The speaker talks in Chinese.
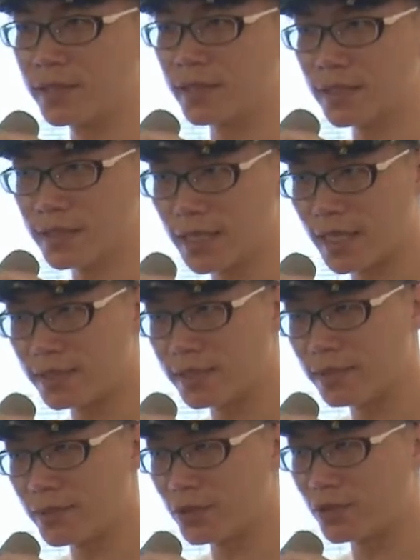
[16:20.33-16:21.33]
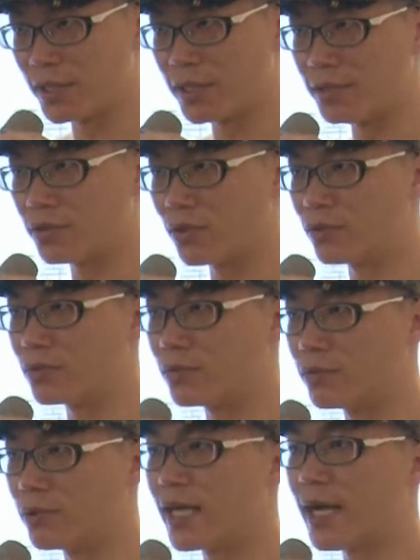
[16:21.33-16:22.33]
跟其他人基本权利冲突
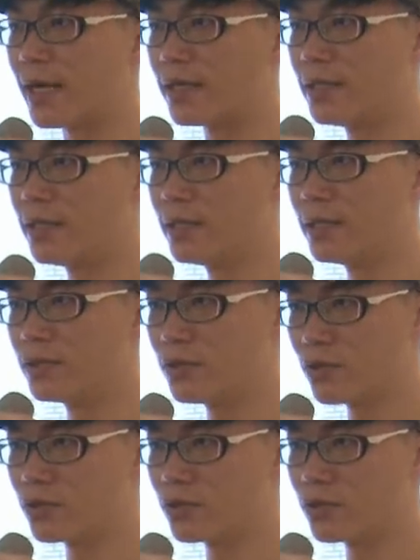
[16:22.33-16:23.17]
不大，就